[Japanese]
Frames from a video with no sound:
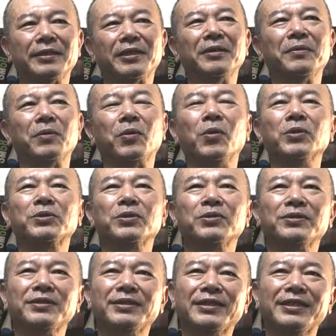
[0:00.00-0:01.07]
例えば校
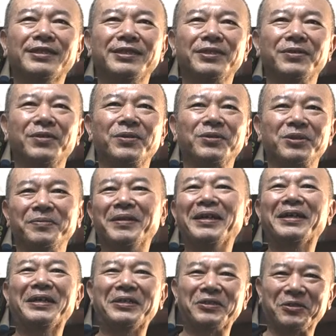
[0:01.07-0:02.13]
則に対していろいろ不
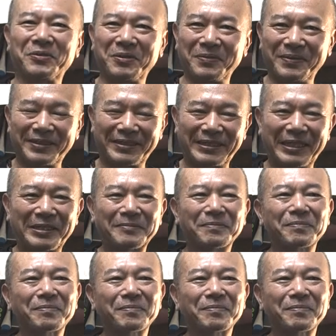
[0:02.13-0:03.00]
満があると思いますが、